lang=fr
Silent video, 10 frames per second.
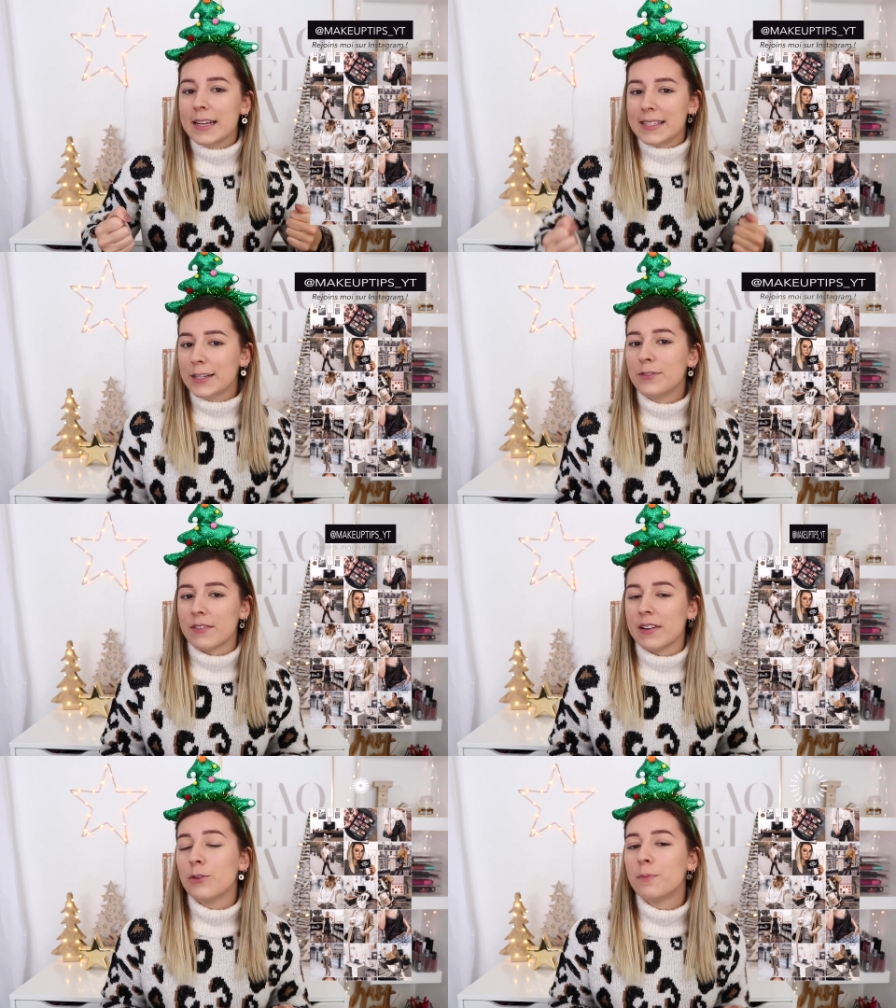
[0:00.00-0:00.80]
Si vous
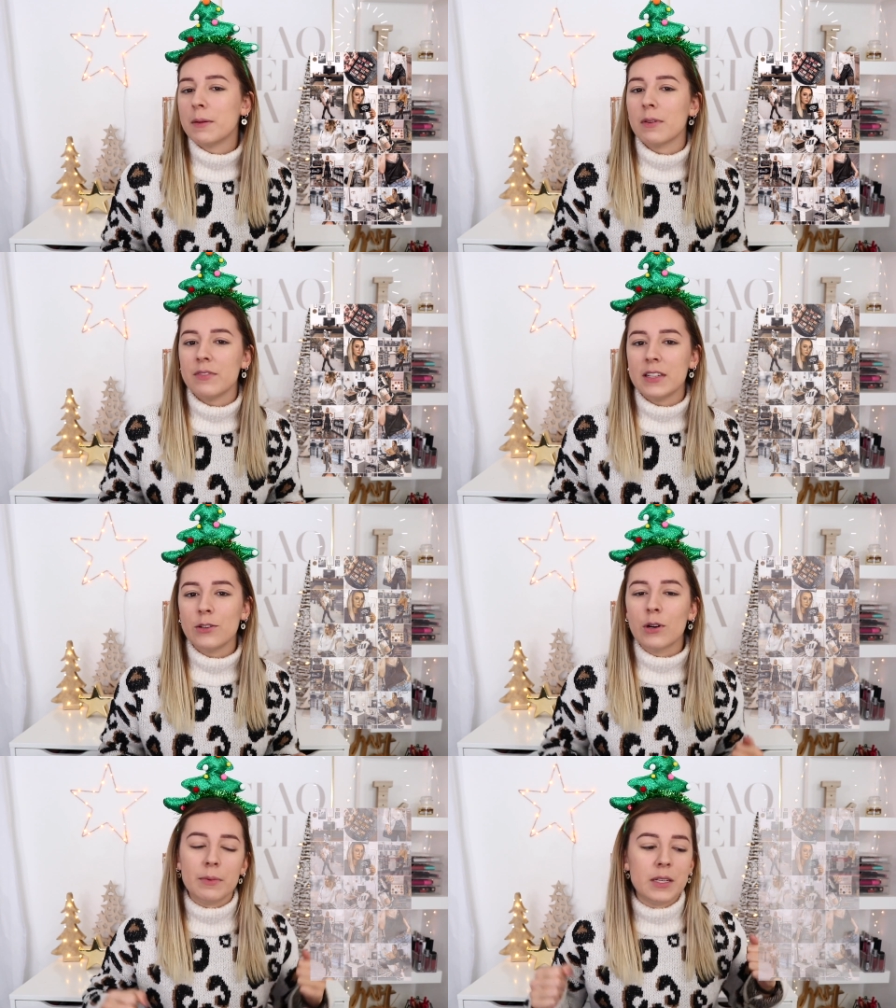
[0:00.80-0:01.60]
avez loupé ma
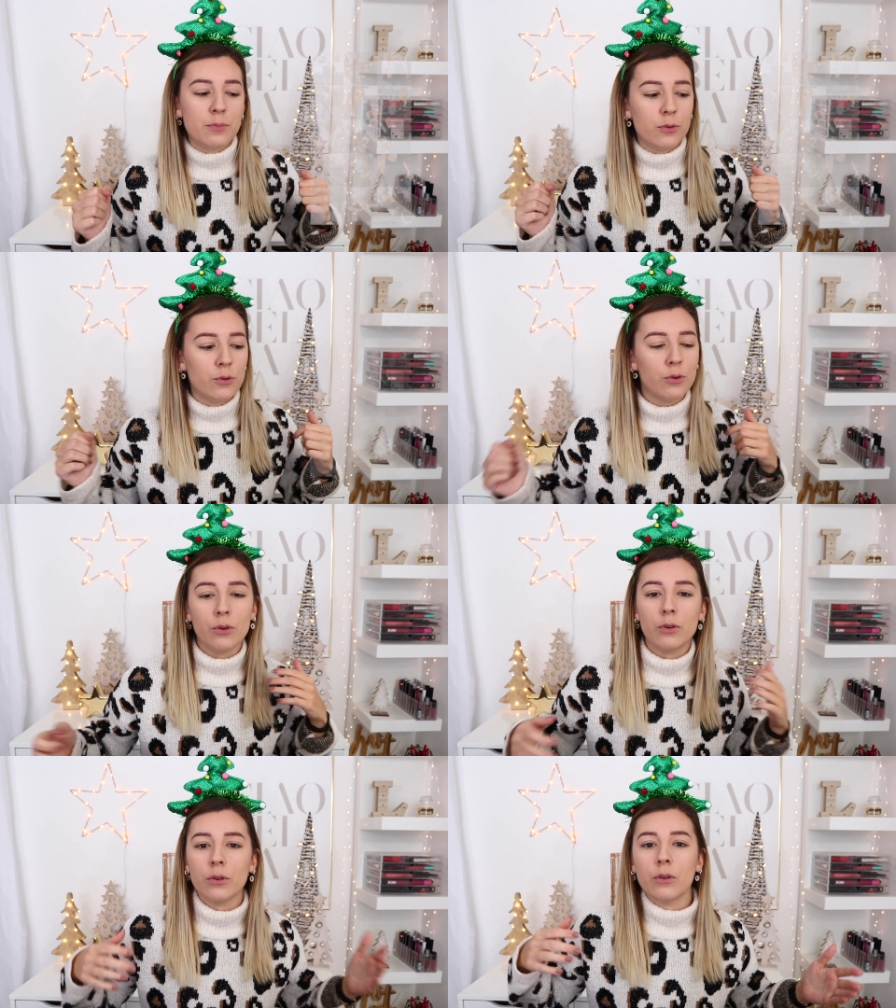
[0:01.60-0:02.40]
vidéo un petit peu
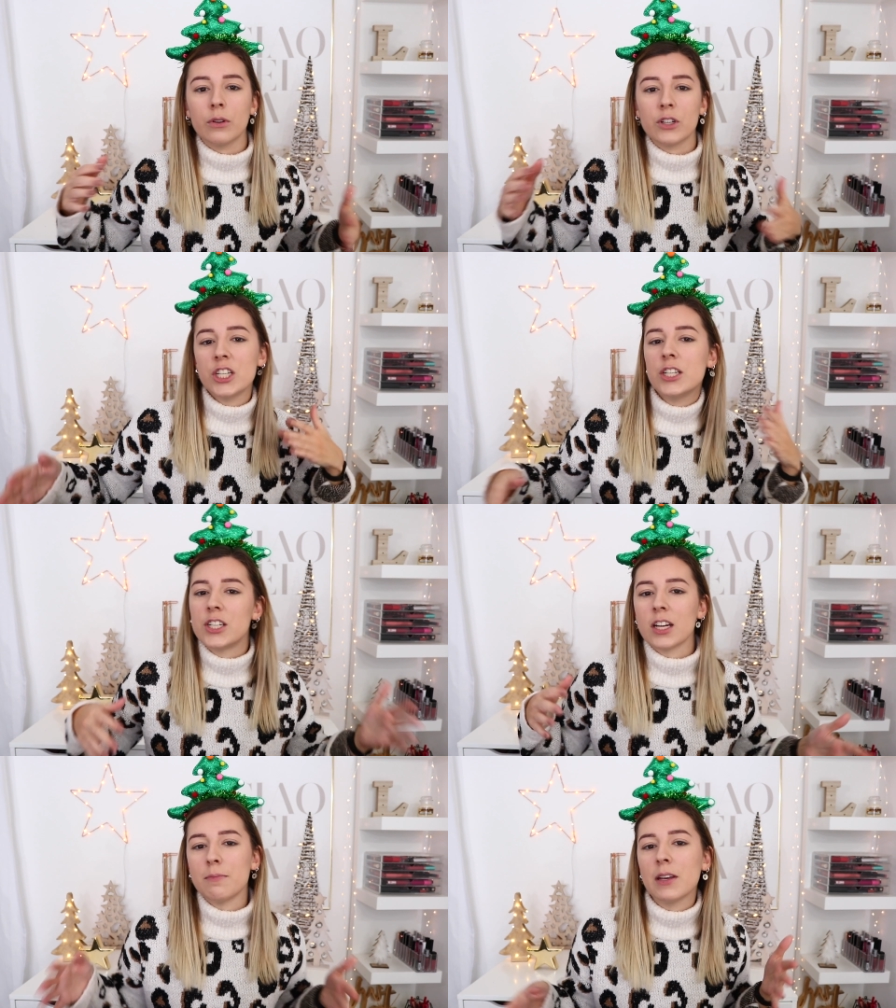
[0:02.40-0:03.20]
euh, chit
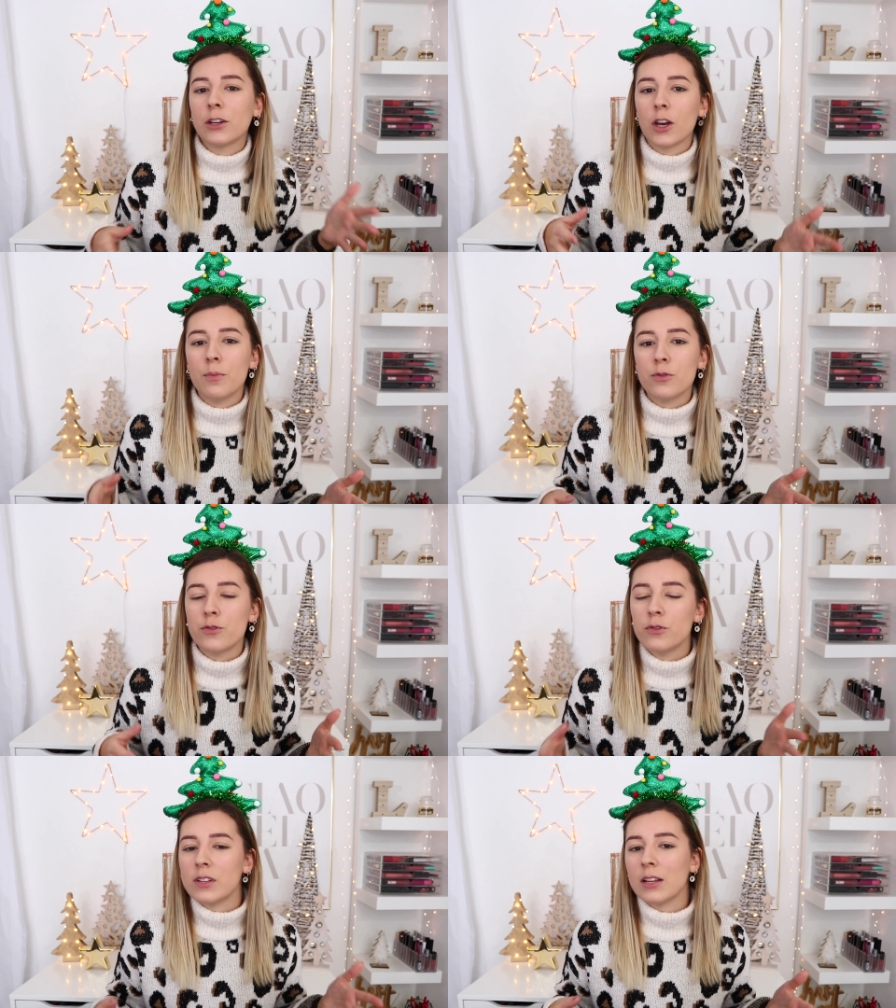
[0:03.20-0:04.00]
chat make-up où
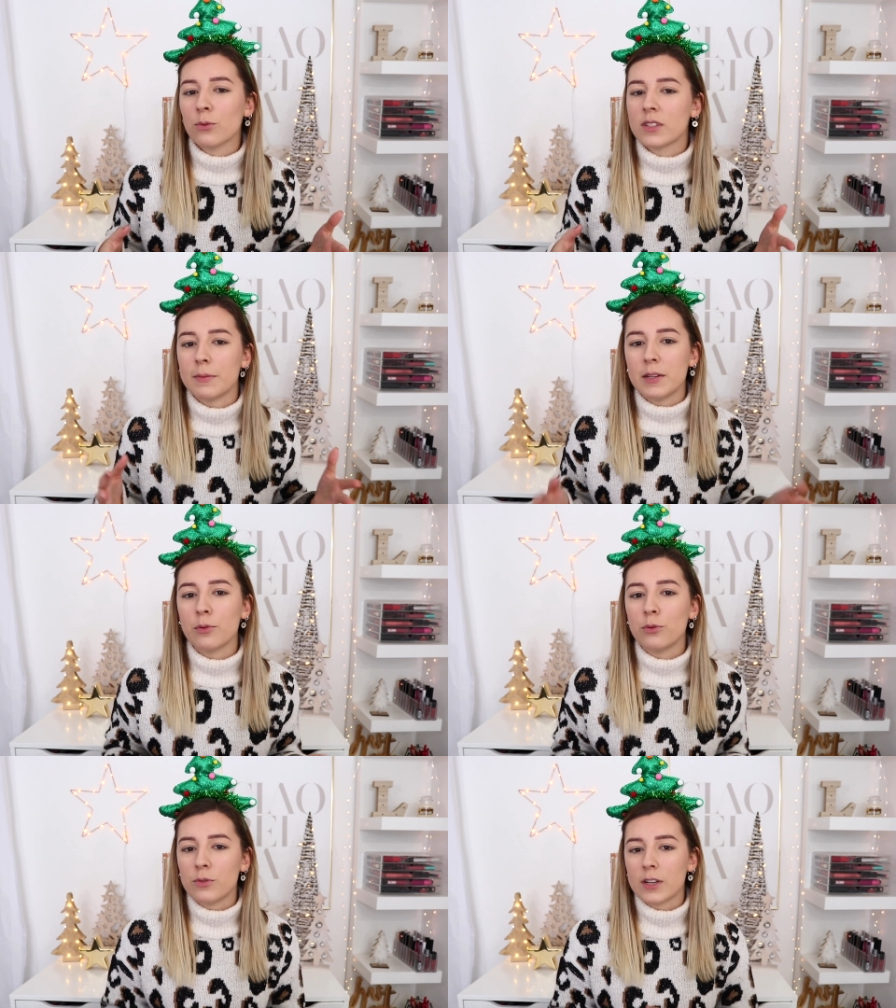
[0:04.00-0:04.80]
je vous annonce un petit
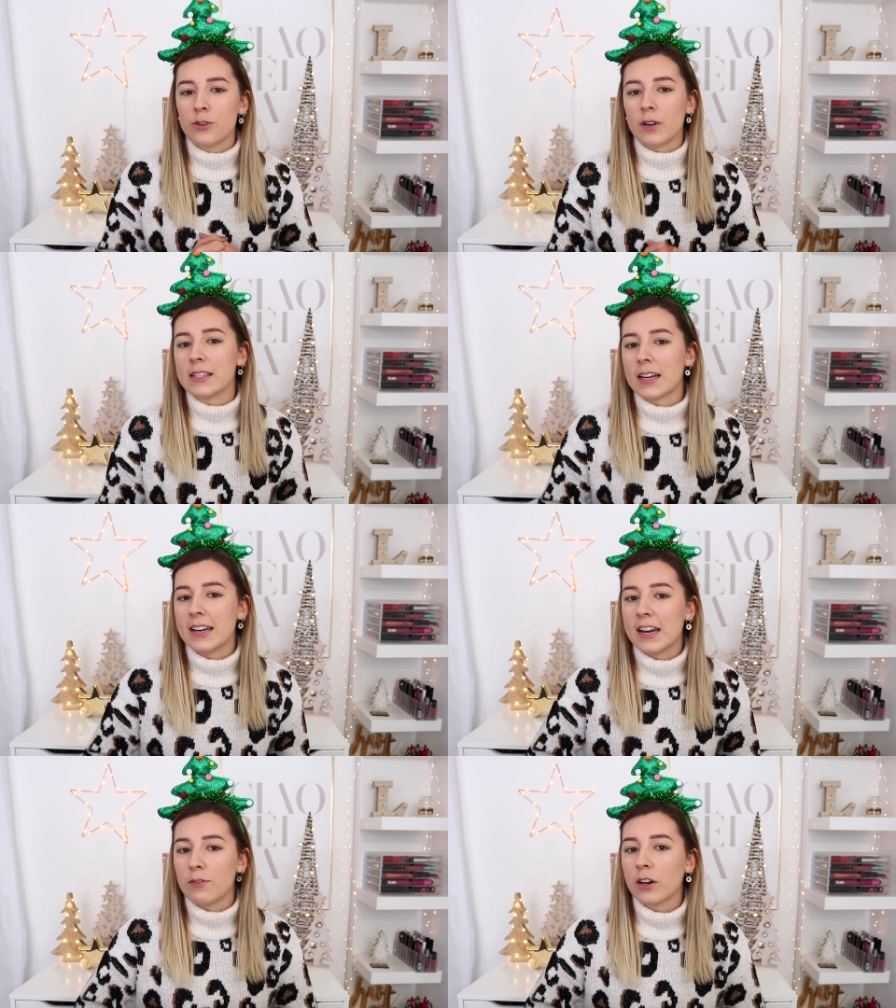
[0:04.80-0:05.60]
peu tout ça, je vous laisse
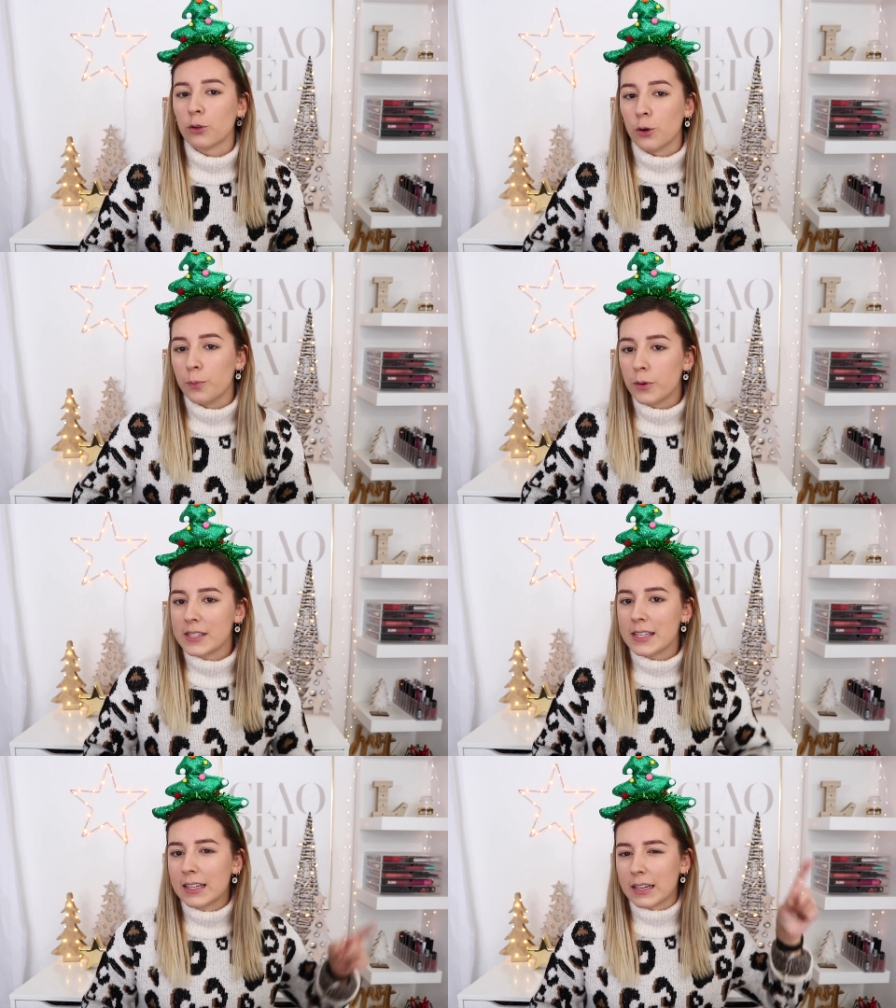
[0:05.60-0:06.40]
aller la voir dans le
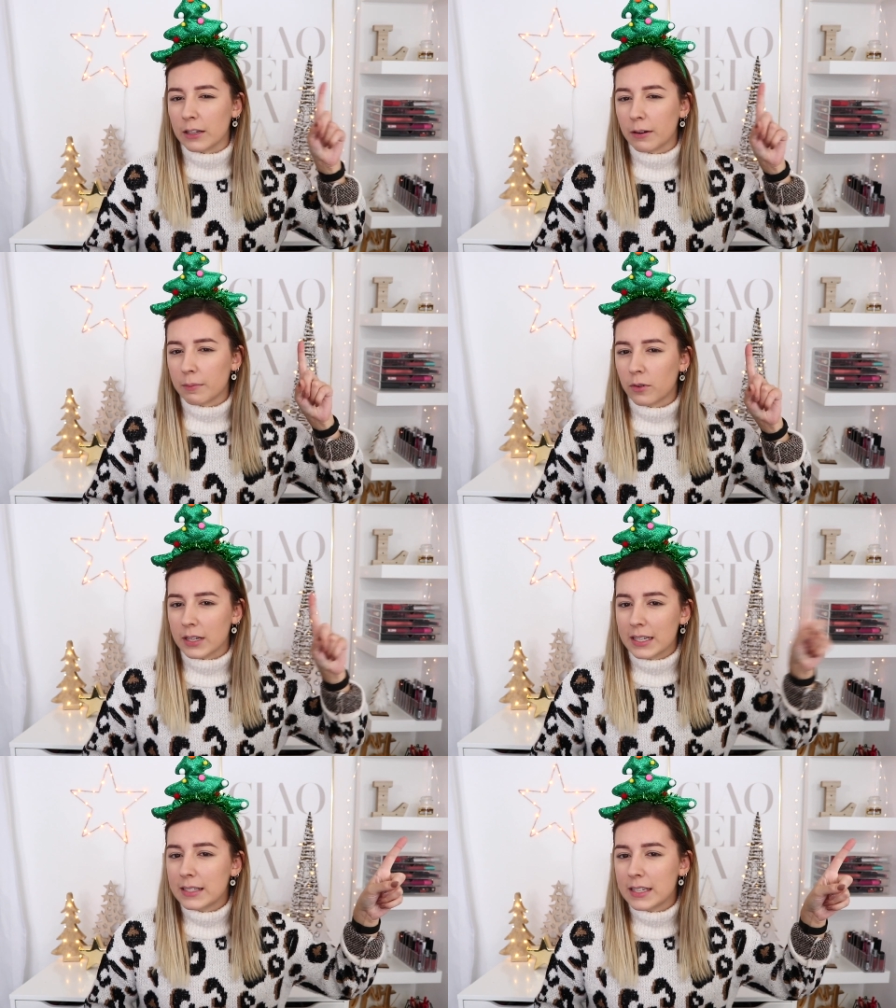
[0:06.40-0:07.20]
petit qui est
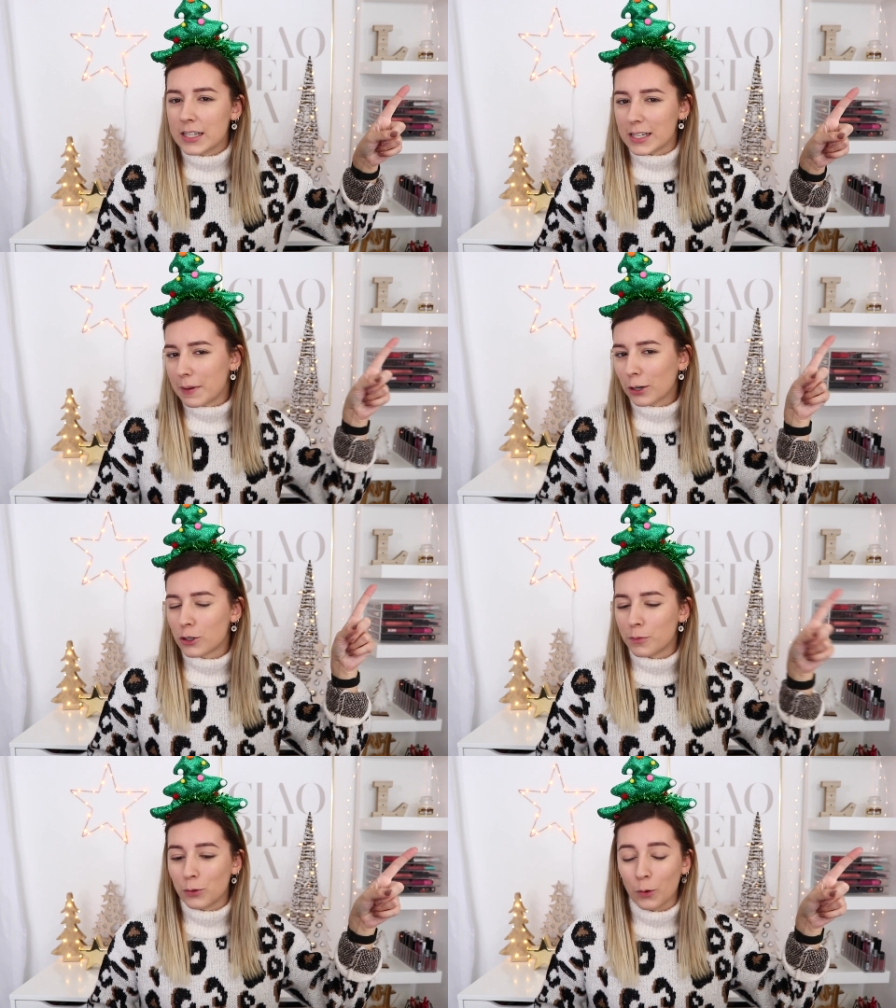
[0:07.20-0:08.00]
normalement ici, j'espère
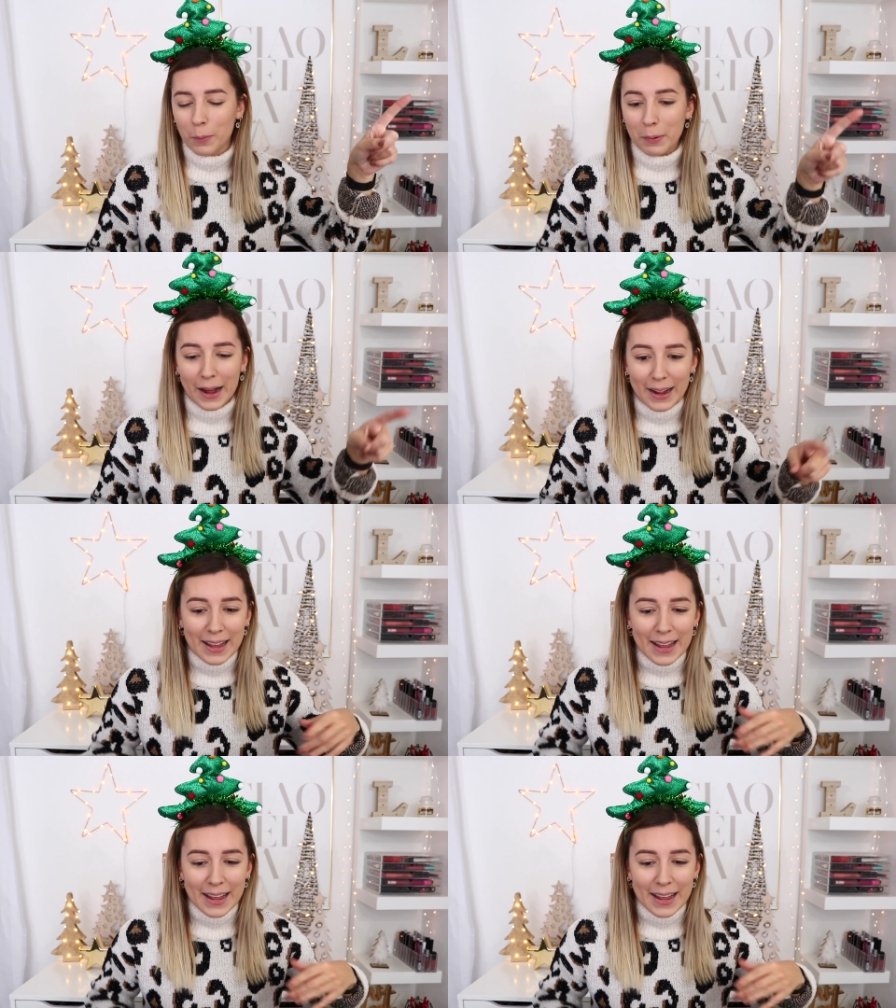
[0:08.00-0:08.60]
que je me trompe pas.